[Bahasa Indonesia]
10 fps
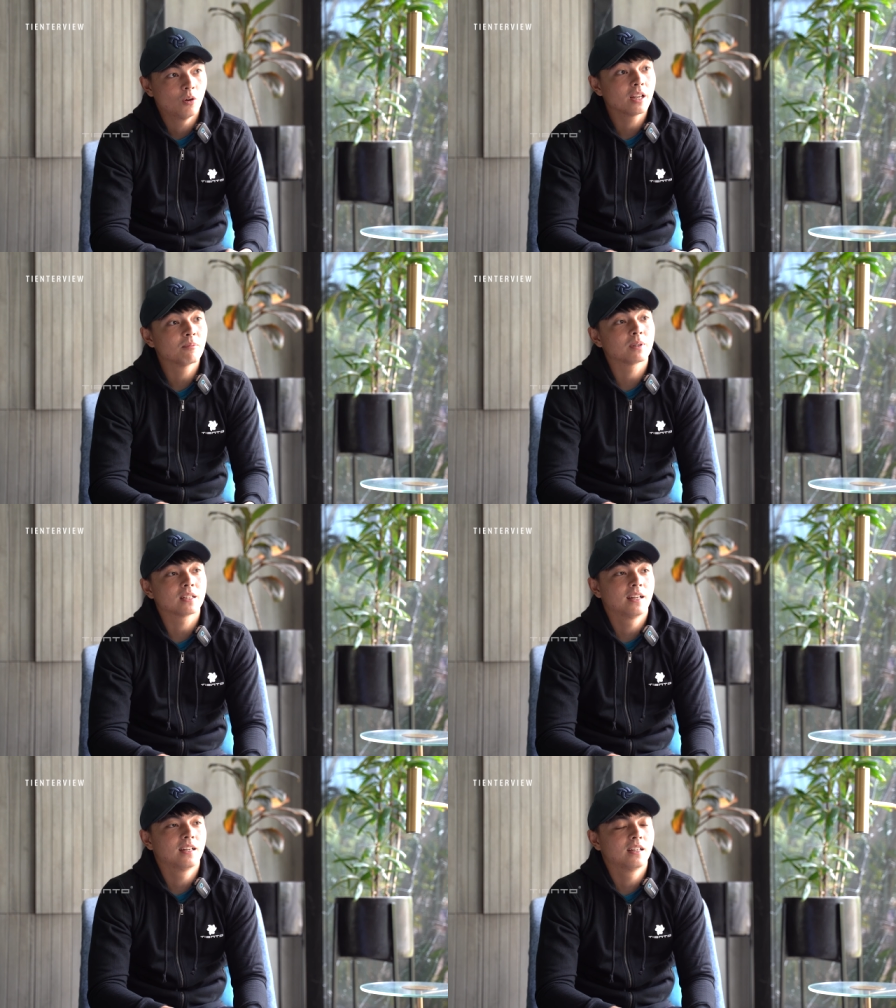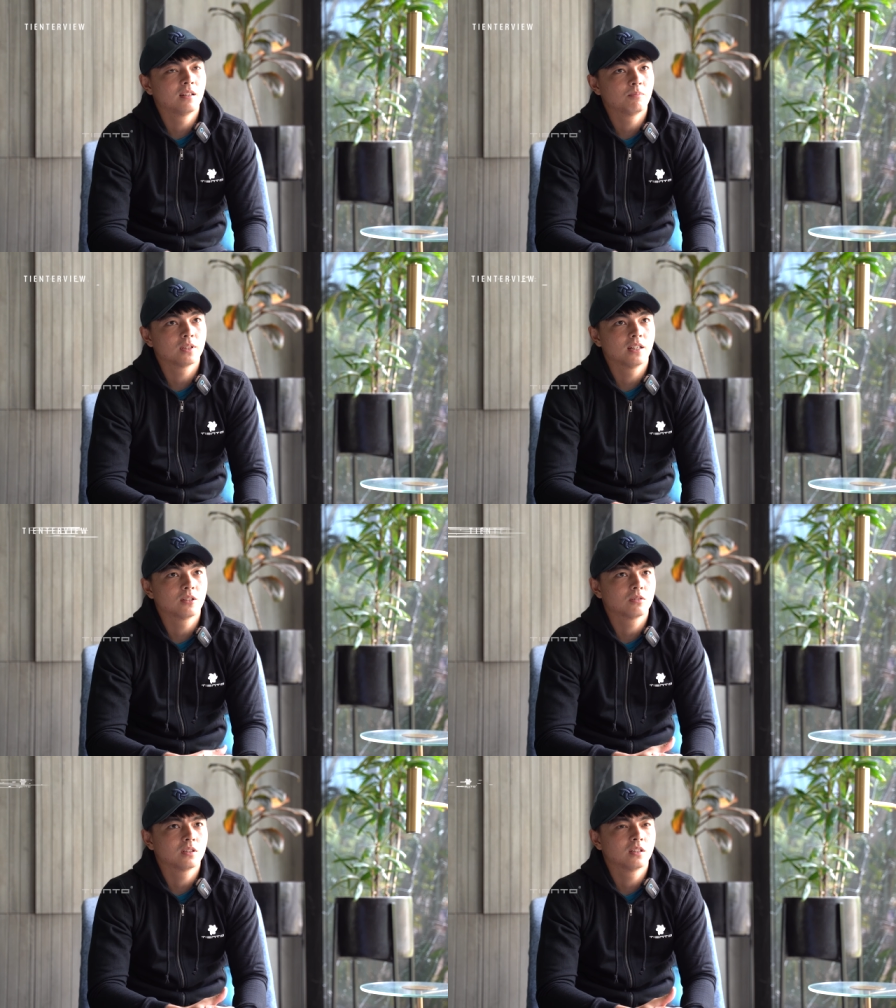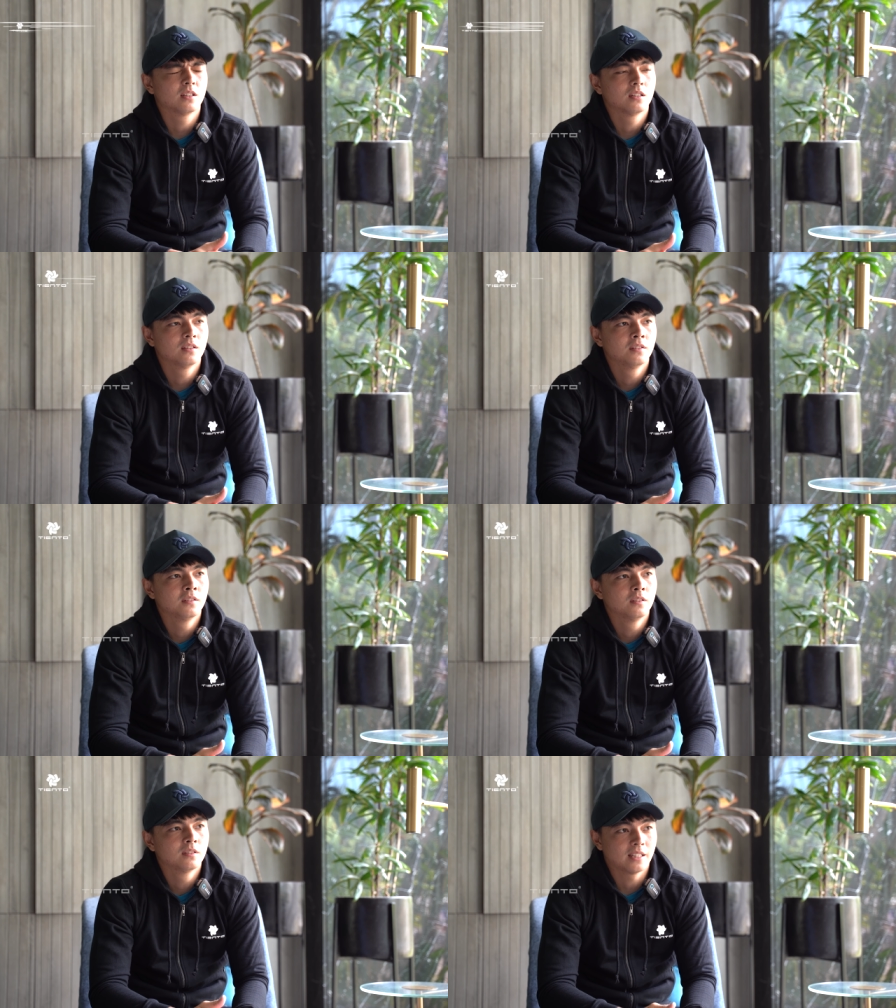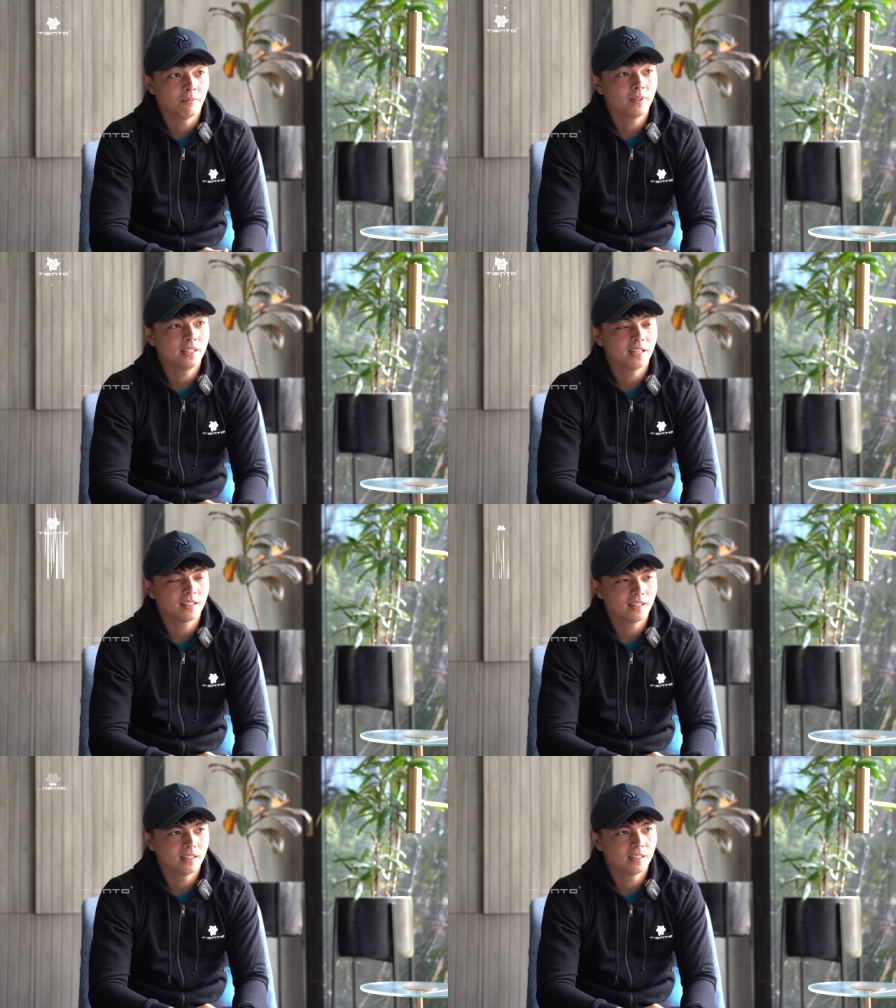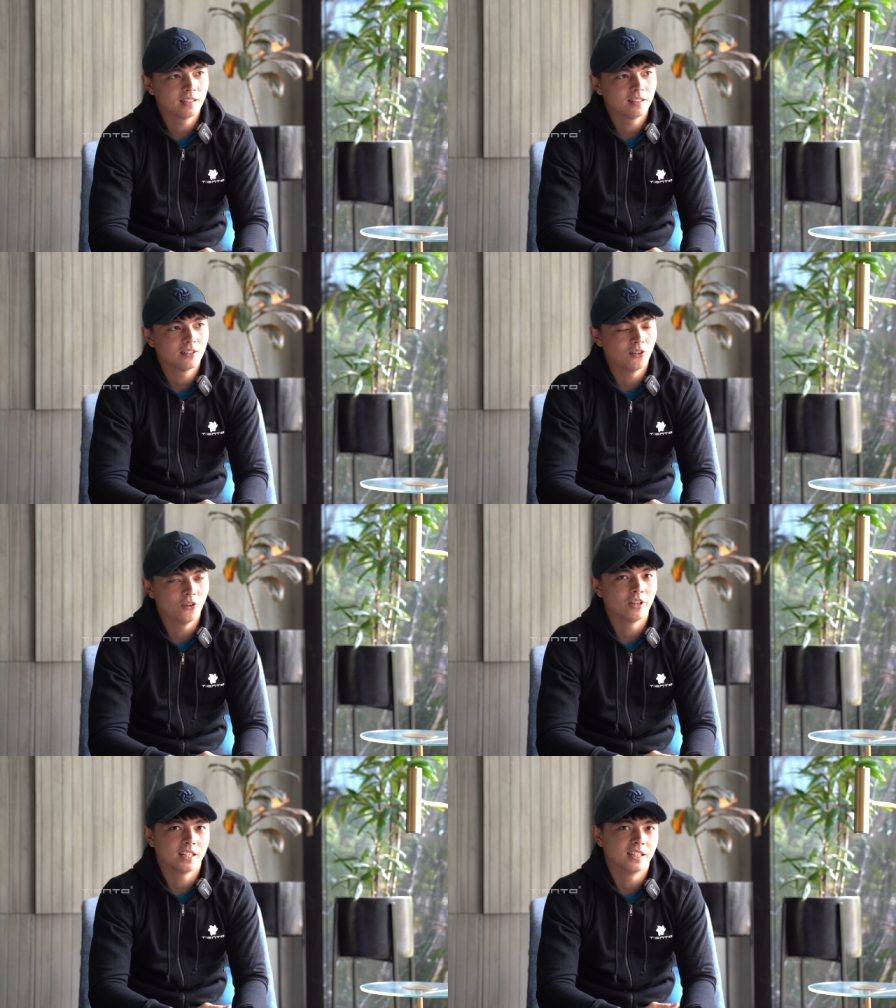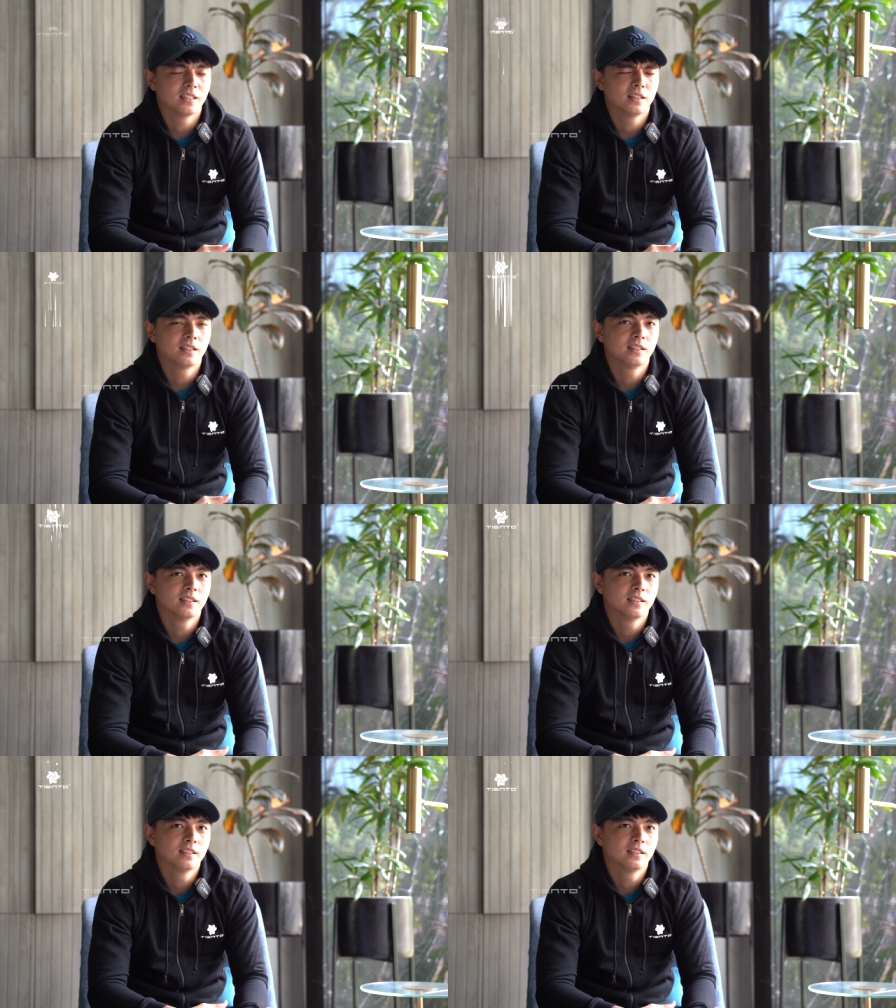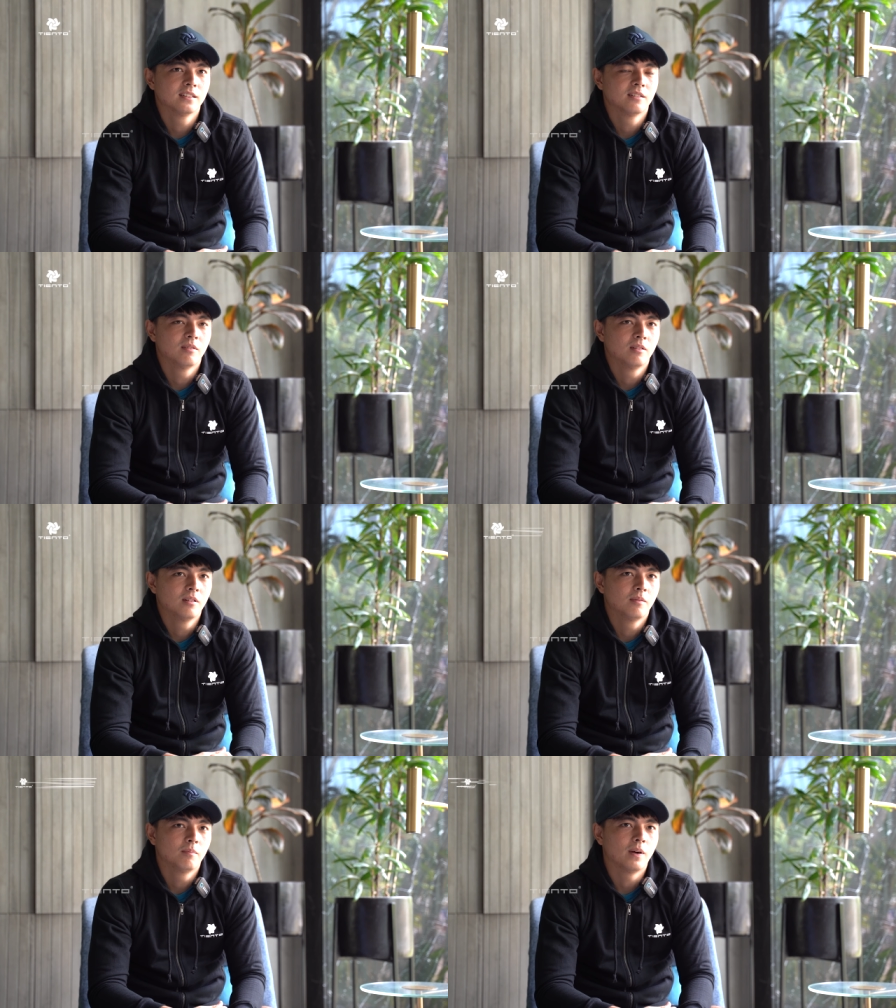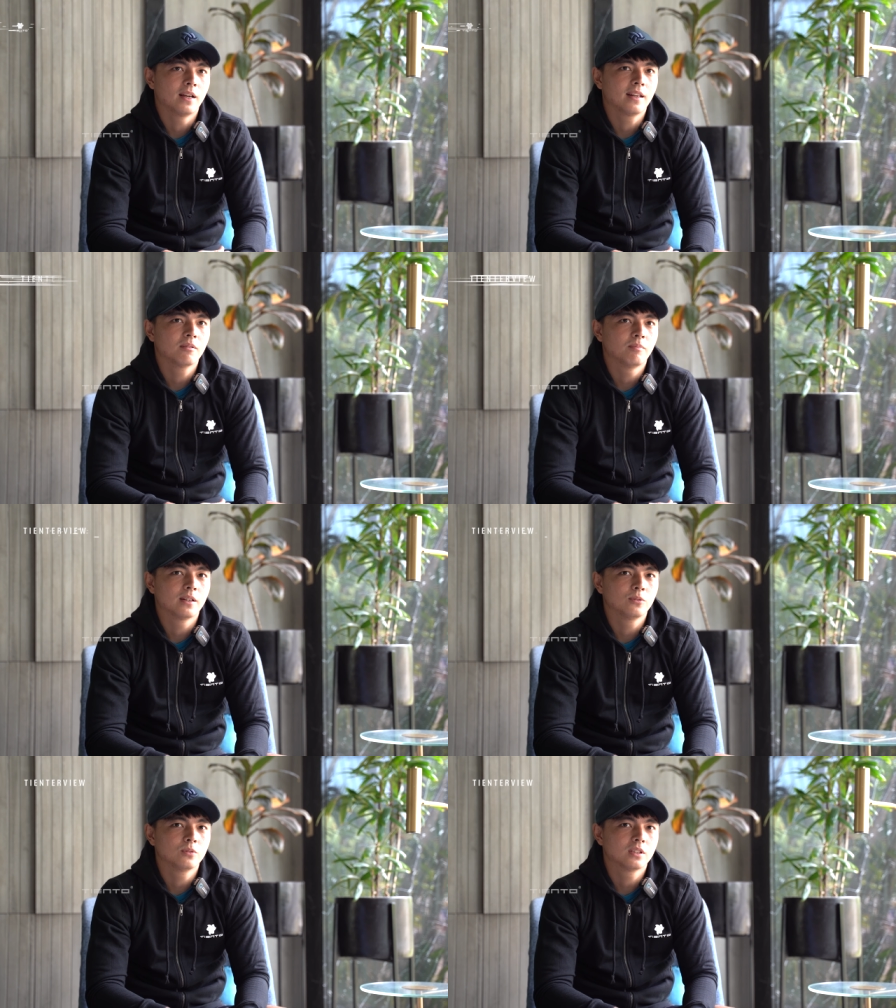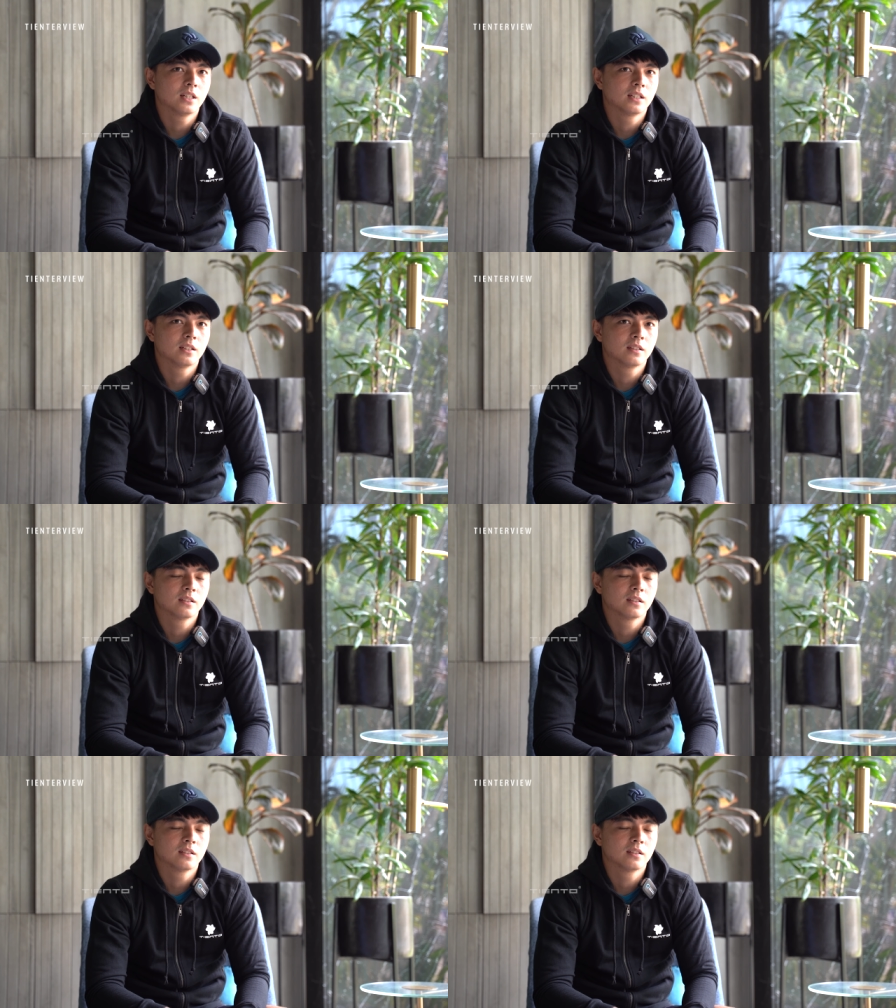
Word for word: Oh yang pernah pernah. Tapi pernah. di Borneo. Kan Tapi yang. Lama di Borneo. Oh ya. Paling panutan.